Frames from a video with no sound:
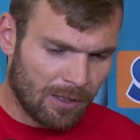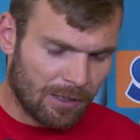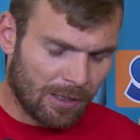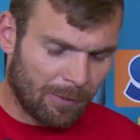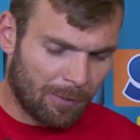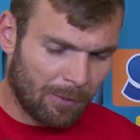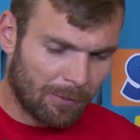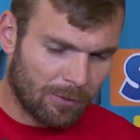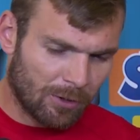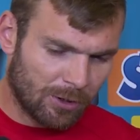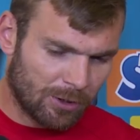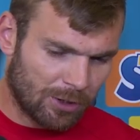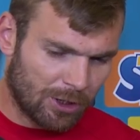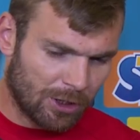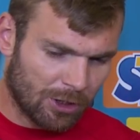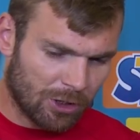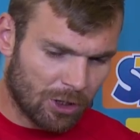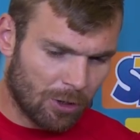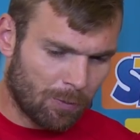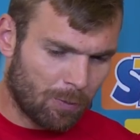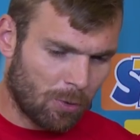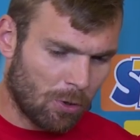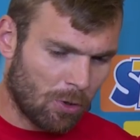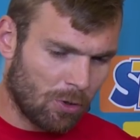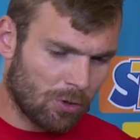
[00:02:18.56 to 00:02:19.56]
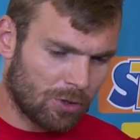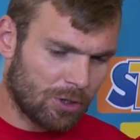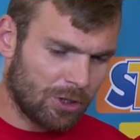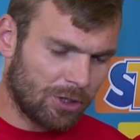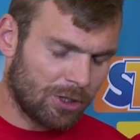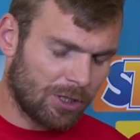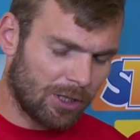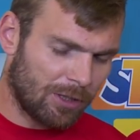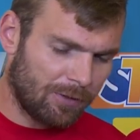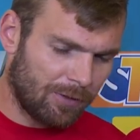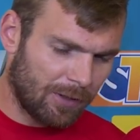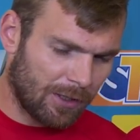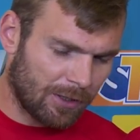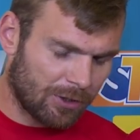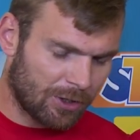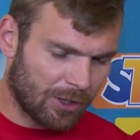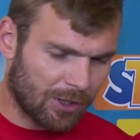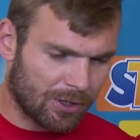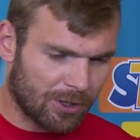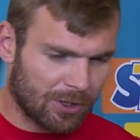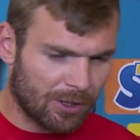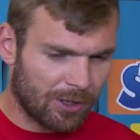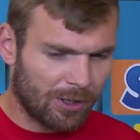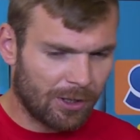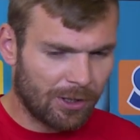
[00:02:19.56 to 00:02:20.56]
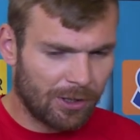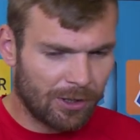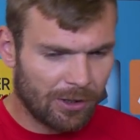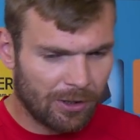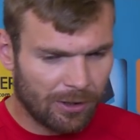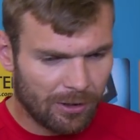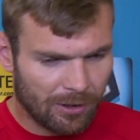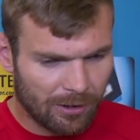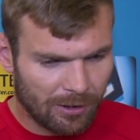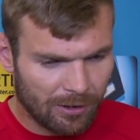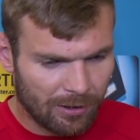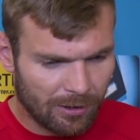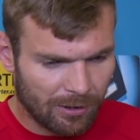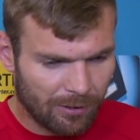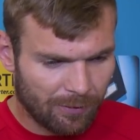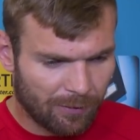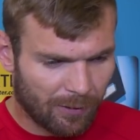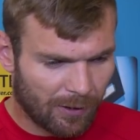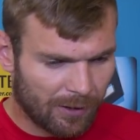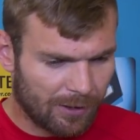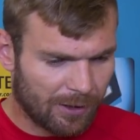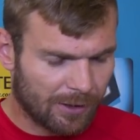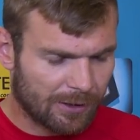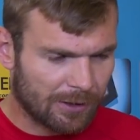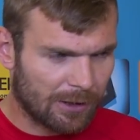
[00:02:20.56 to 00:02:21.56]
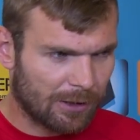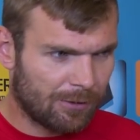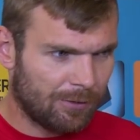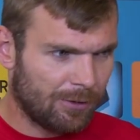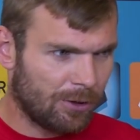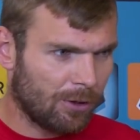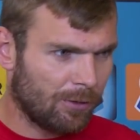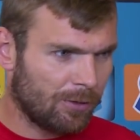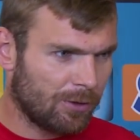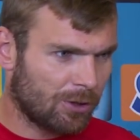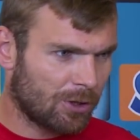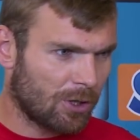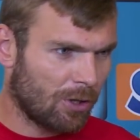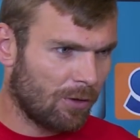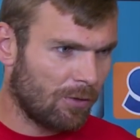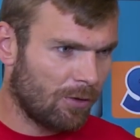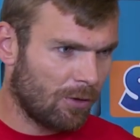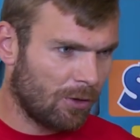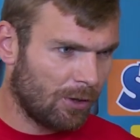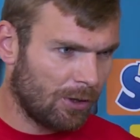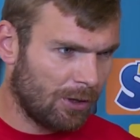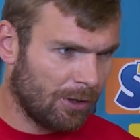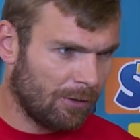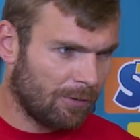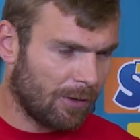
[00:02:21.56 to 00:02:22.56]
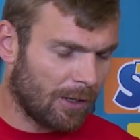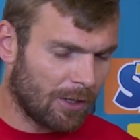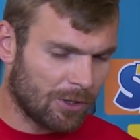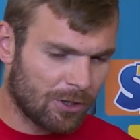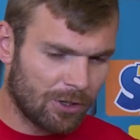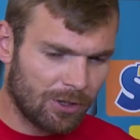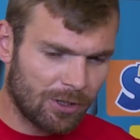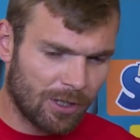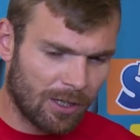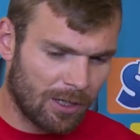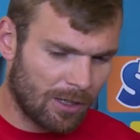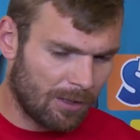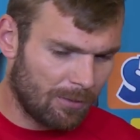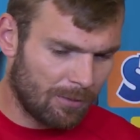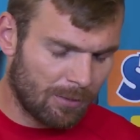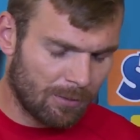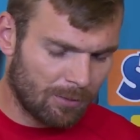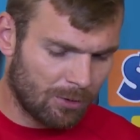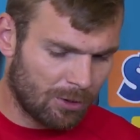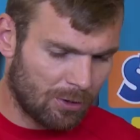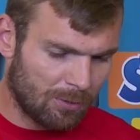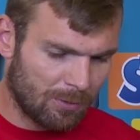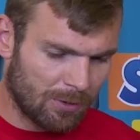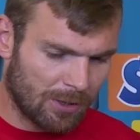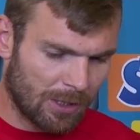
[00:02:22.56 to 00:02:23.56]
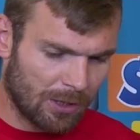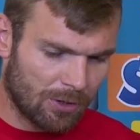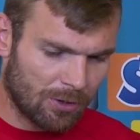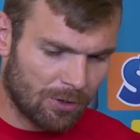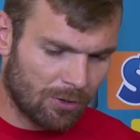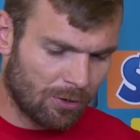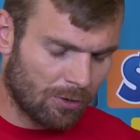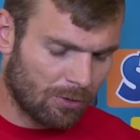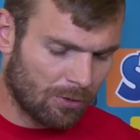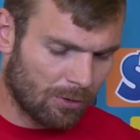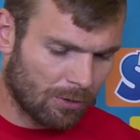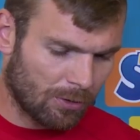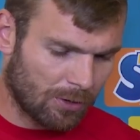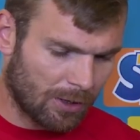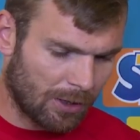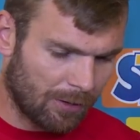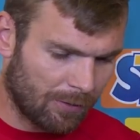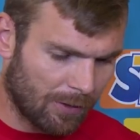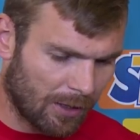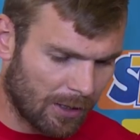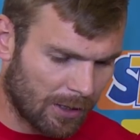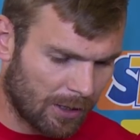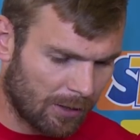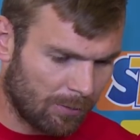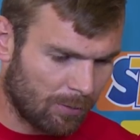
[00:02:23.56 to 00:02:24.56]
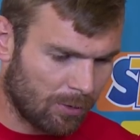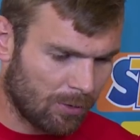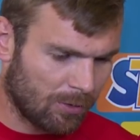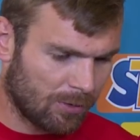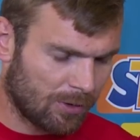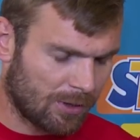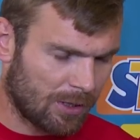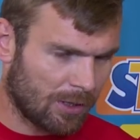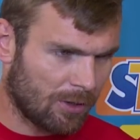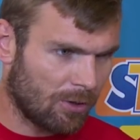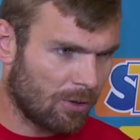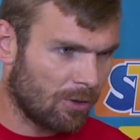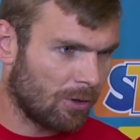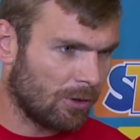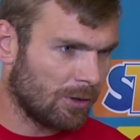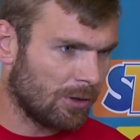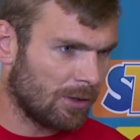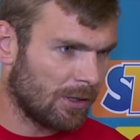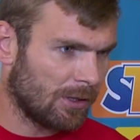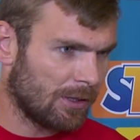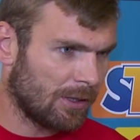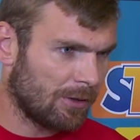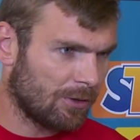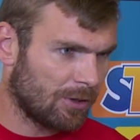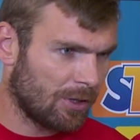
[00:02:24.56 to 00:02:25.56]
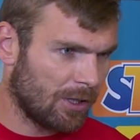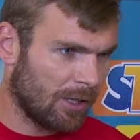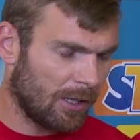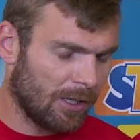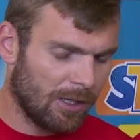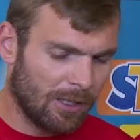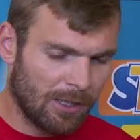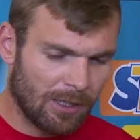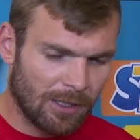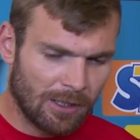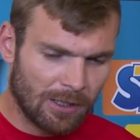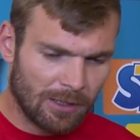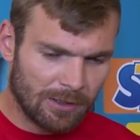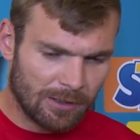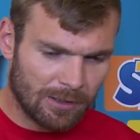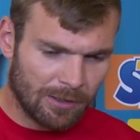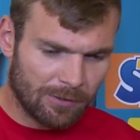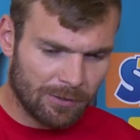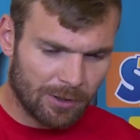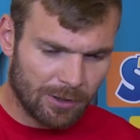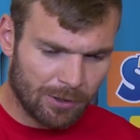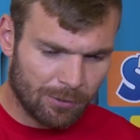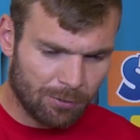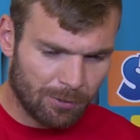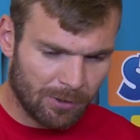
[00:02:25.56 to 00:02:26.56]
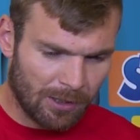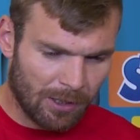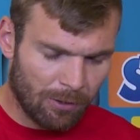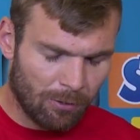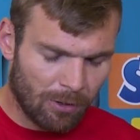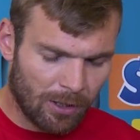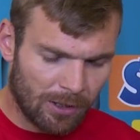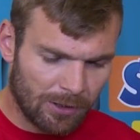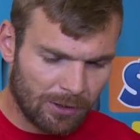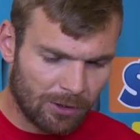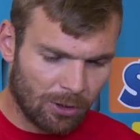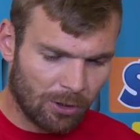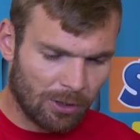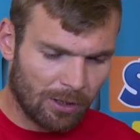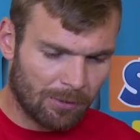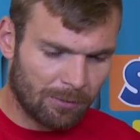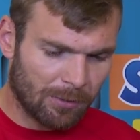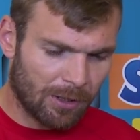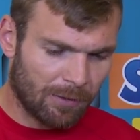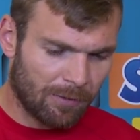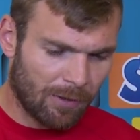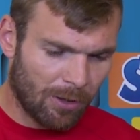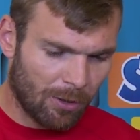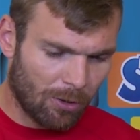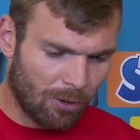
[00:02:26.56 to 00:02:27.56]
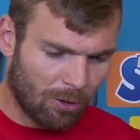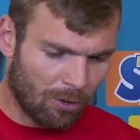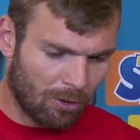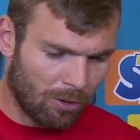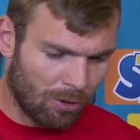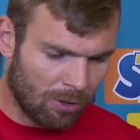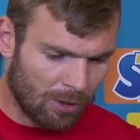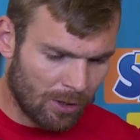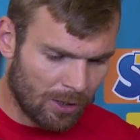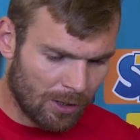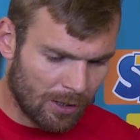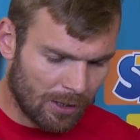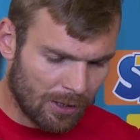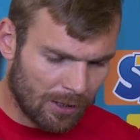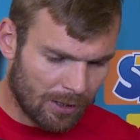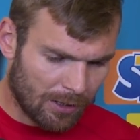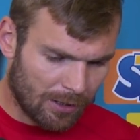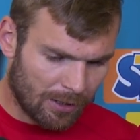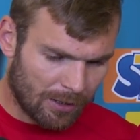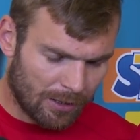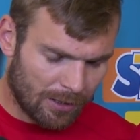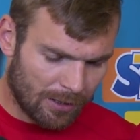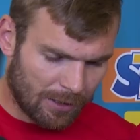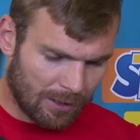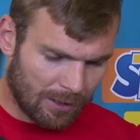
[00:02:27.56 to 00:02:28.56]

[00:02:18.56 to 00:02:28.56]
na pewno jest ciężko połączyć te dwie rzeczy i, i, i fajnie grać widowiskowo i walczyć, ale my musimy zacząć od, od, tej walki, bo z tego korona zawsze, zawsze słynęła i to nam dawało, yy,